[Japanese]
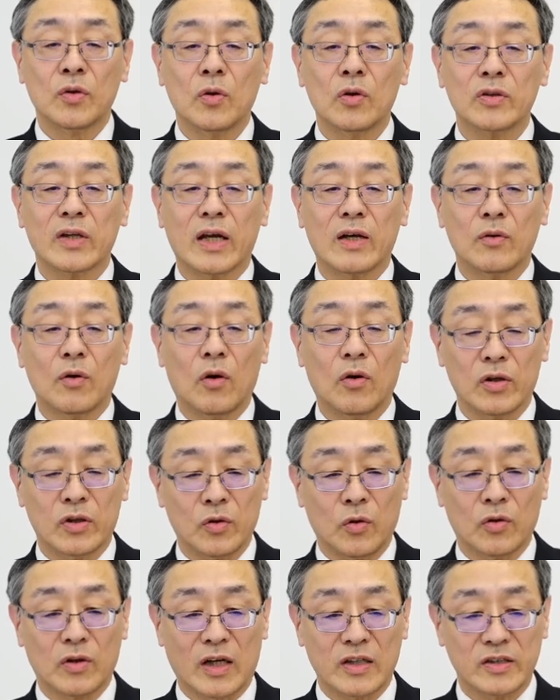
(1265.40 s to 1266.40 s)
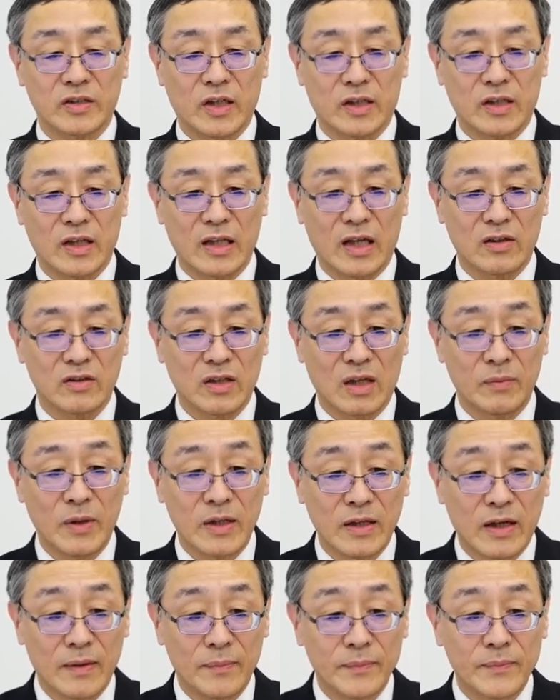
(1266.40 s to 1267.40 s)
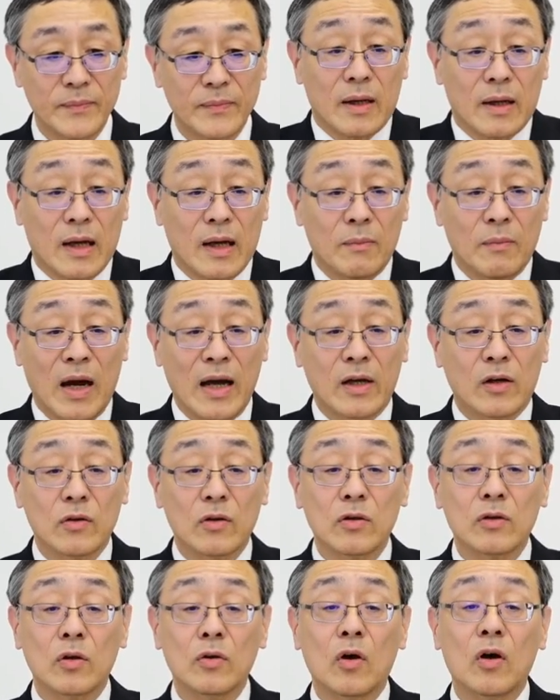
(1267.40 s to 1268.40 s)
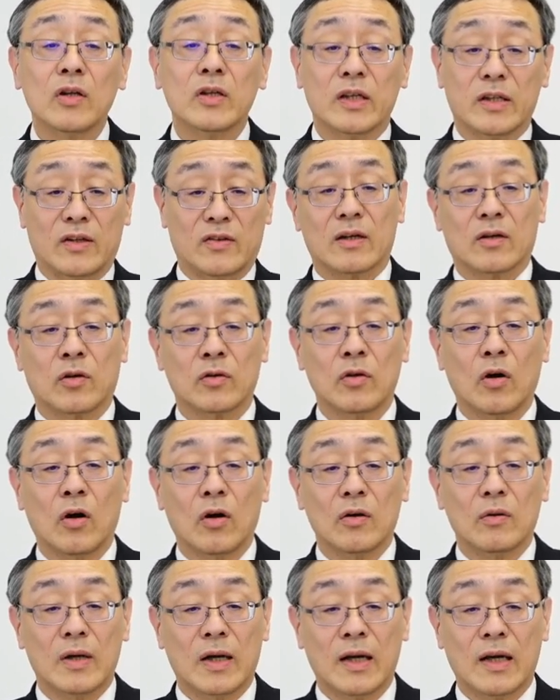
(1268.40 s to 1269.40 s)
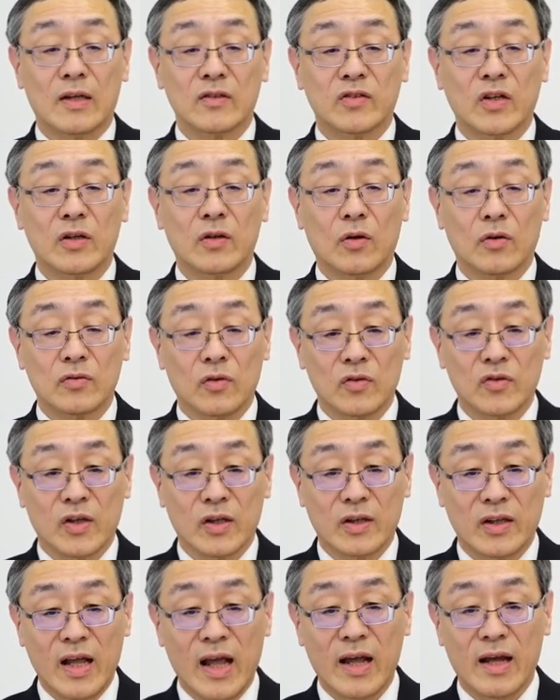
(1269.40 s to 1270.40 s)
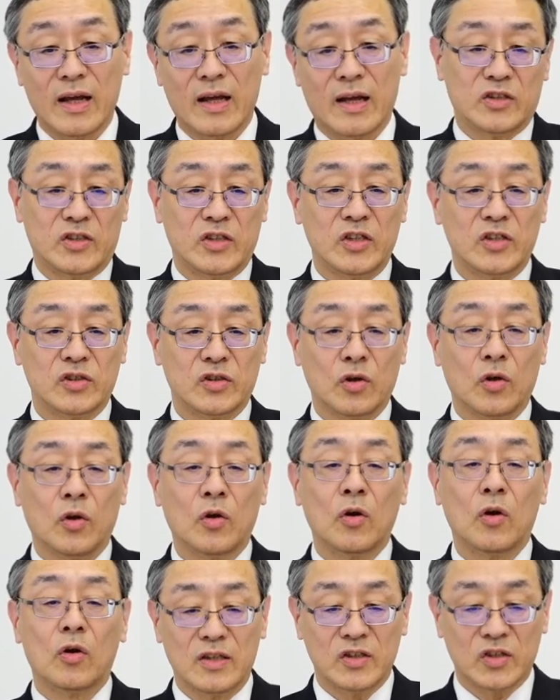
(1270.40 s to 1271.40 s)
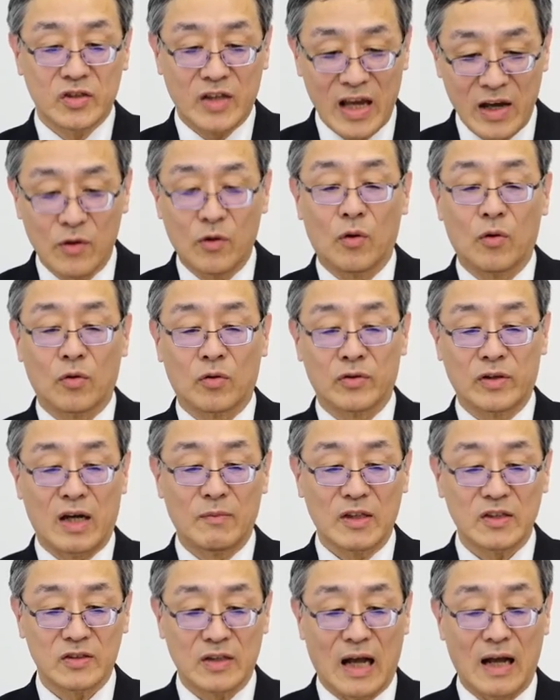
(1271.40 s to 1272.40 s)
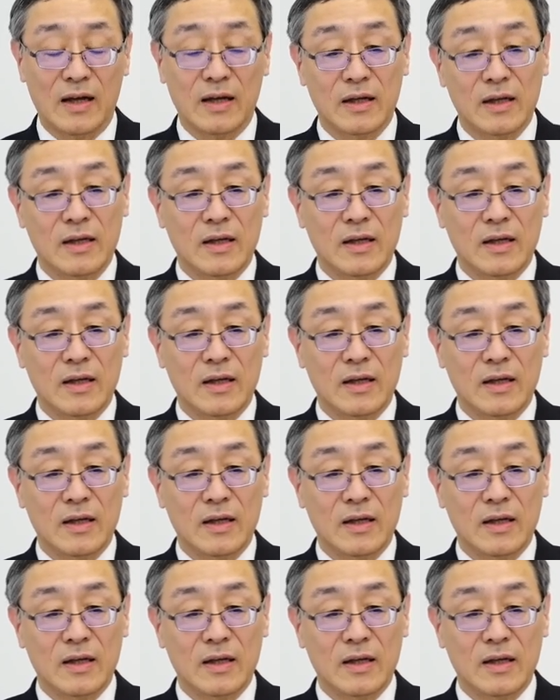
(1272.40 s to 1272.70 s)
放電を評価していただくために、マイクロドローンにこのセルを乗せて実証を、試験を行いました。